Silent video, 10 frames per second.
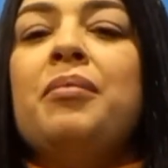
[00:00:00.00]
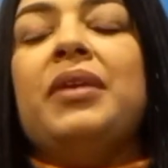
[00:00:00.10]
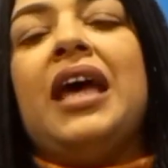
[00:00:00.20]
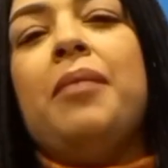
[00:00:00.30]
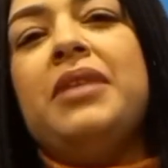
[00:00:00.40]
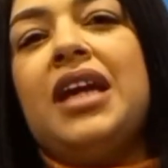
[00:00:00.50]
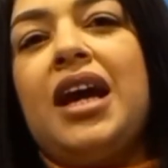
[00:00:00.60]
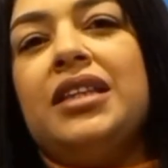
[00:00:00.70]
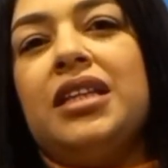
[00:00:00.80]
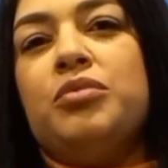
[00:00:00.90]
من أهم
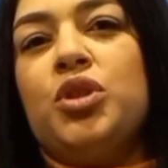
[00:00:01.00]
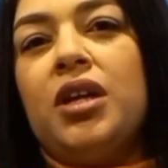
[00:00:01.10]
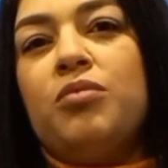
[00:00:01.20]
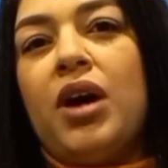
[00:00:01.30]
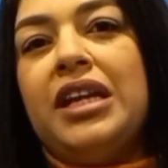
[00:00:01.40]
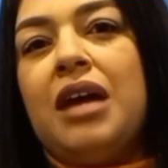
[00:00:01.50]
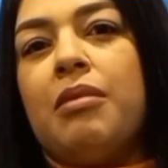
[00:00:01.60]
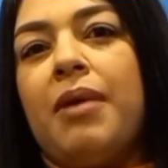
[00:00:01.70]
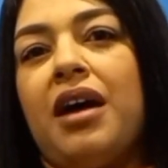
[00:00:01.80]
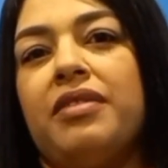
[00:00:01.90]
النقاط اللي باش نخدموا عليها مع
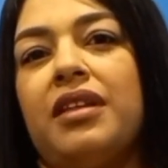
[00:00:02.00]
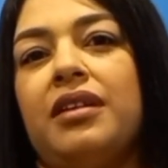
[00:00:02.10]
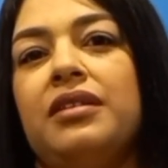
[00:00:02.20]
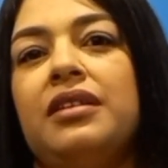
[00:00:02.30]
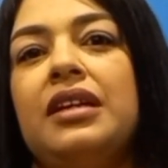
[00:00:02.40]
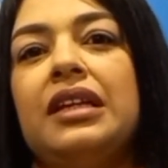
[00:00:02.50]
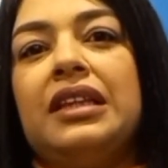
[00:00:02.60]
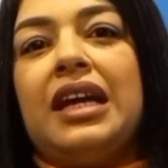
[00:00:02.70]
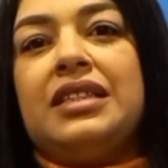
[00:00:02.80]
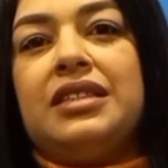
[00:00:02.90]
بعضنا
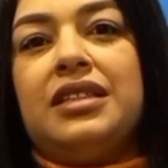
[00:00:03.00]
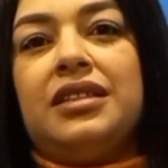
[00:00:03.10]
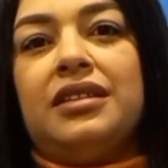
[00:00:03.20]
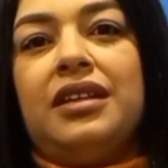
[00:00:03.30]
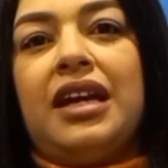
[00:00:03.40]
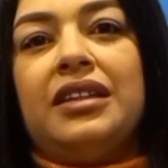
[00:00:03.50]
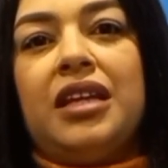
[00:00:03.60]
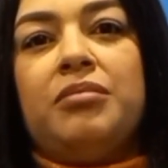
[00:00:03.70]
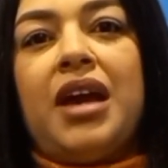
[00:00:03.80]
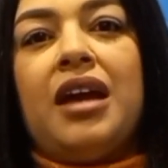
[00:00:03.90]
تحسين
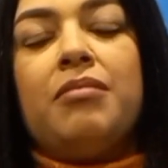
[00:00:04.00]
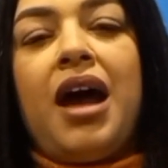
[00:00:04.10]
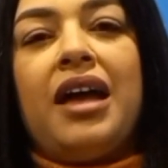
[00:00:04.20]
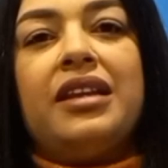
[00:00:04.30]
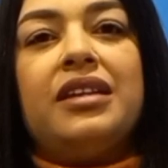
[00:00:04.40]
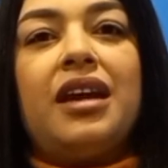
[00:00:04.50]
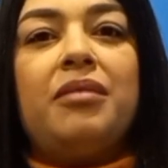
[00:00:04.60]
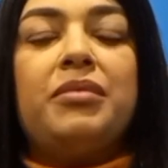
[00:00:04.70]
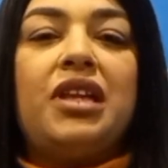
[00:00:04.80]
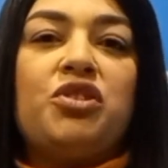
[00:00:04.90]
التنمية المحلية
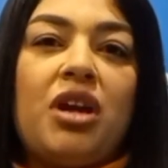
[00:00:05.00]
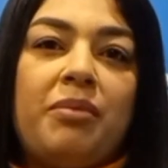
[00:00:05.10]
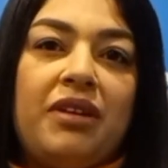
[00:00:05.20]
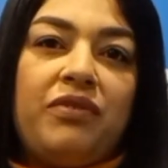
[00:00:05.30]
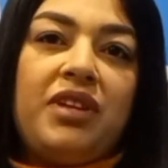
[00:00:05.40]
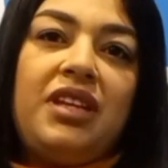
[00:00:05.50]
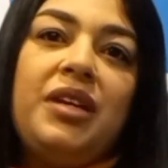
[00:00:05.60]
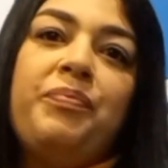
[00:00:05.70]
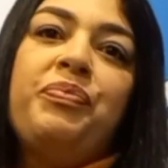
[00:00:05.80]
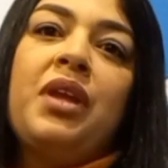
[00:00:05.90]
بدار شعبان الفهري
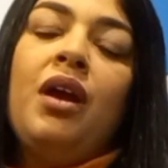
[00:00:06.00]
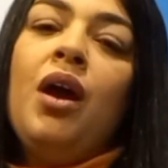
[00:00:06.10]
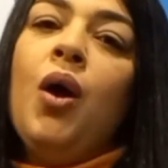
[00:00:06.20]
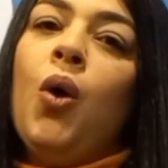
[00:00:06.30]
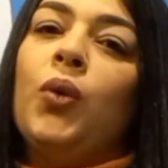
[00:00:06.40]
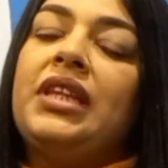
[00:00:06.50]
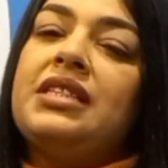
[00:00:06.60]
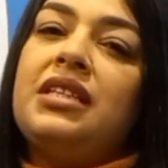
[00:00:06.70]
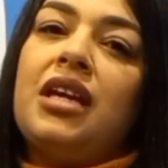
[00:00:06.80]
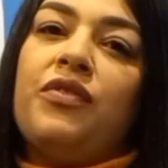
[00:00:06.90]

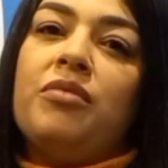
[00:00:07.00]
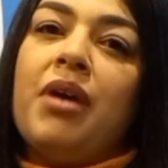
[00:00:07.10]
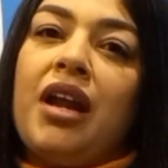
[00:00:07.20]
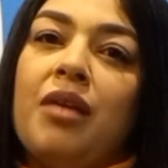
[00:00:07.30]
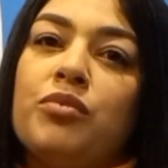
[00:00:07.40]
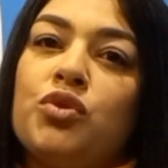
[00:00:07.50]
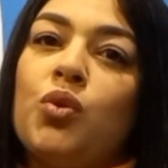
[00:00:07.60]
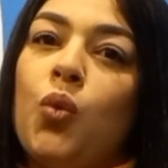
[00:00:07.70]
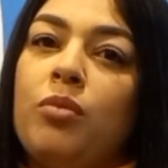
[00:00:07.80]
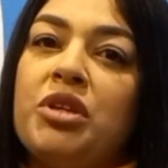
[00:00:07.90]
وتسريع في البرامج
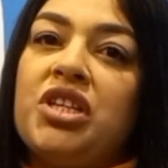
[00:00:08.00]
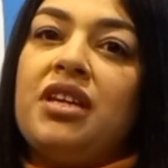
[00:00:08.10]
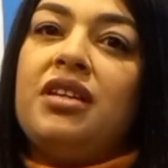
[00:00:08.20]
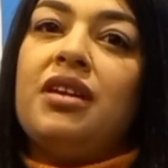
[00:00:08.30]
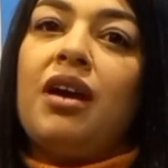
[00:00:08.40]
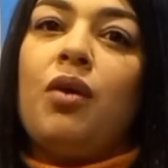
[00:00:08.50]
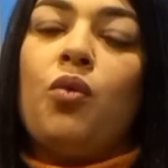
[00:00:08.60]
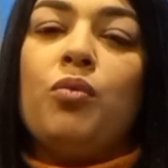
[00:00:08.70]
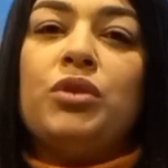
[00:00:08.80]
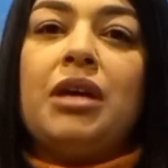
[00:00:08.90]
والمشاريع
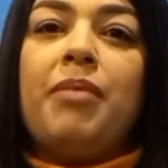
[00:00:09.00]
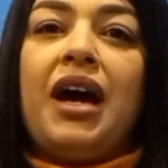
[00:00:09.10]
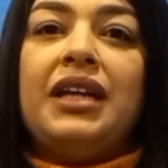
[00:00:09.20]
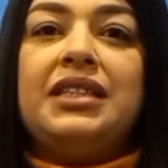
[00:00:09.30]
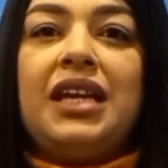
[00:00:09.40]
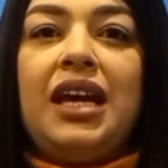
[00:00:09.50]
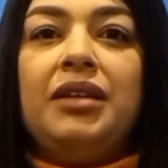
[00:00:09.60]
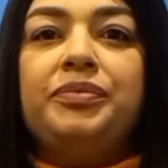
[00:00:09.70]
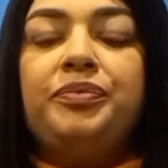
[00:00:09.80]
ومتابعتها